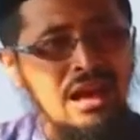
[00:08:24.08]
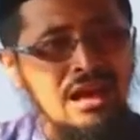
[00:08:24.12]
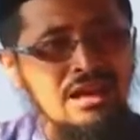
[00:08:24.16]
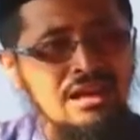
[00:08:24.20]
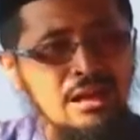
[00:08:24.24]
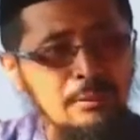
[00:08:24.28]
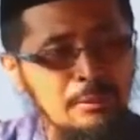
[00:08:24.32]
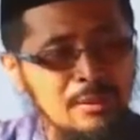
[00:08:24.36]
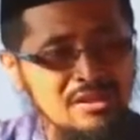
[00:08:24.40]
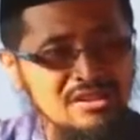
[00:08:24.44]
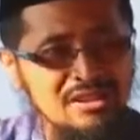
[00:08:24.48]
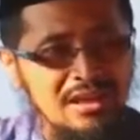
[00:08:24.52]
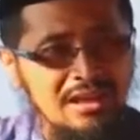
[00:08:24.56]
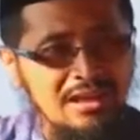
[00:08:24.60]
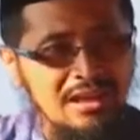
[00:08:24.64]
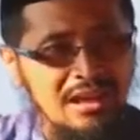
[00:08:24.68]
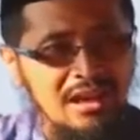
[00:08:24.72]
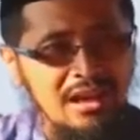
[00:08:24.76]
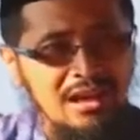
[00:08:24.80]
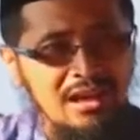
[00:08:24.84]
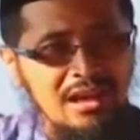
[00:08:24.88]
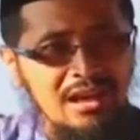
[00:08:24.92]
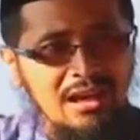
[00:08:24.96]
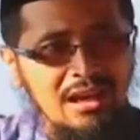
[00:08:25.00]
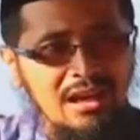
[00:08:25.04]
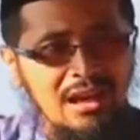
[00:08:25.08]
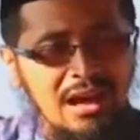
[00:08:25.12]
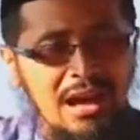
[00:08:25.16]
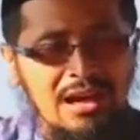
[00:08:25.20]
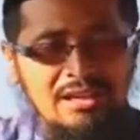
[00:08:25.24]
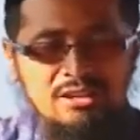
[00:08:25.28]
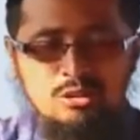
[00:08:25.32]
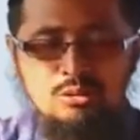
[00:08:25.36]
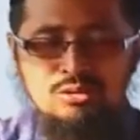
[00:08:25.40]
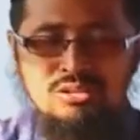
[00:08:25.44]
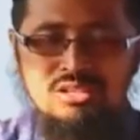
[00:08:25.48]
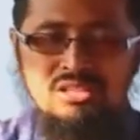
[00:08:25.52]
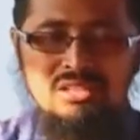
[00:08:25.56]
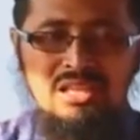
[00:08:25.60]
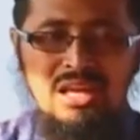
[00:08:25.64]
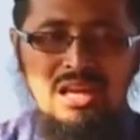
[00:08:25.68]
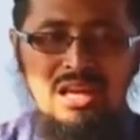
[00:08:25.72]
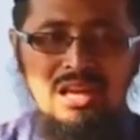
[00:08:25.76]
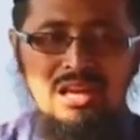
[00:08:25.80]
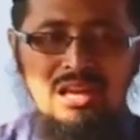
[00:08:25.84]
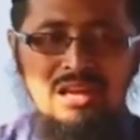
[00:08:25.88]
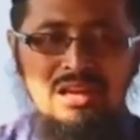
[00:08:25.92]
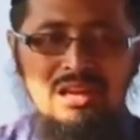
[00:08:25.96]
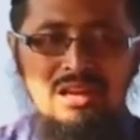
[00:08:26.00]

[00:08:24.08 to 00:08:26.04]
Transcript: Anda percaya atau tidak?